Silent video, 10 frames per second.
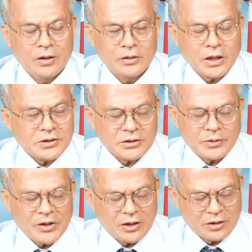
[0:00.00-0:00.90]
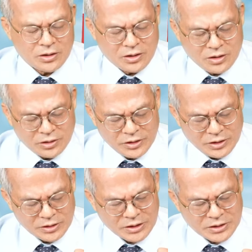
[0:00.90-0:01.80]
但是怎么样？可
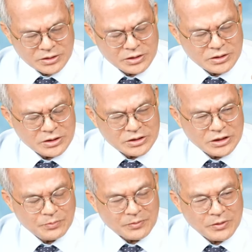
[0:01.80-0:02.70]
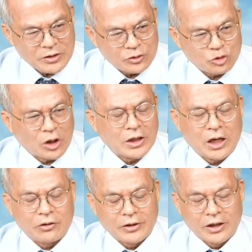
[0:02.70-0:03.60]
能它真正基本面有转
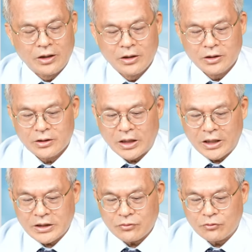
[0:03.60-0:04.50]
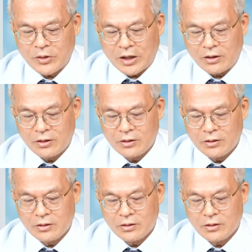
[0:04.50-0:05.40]
好了？哪一档股票
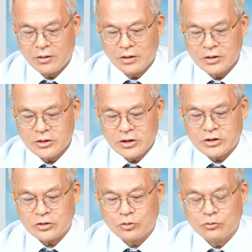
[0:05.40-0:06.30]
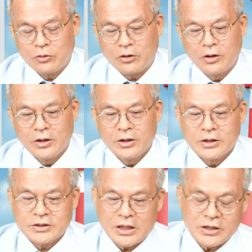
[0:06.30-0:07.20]
一起突破
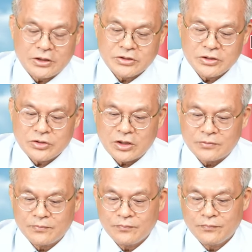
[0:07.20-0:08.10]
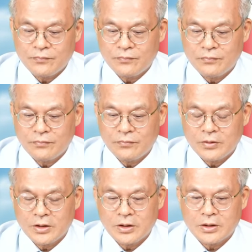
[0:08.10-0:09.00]
三条均线？
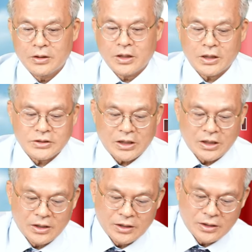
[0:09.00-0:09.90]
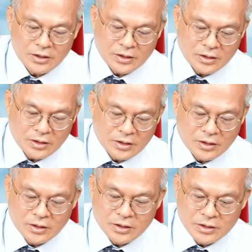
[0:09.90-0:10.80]
你看一下。
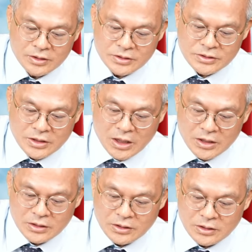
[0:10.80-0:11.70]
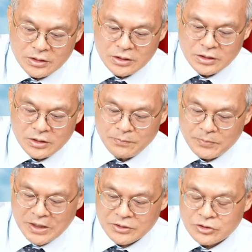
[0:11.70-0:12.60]
三一
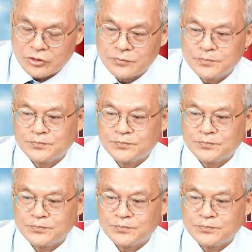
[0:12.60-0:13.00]
八九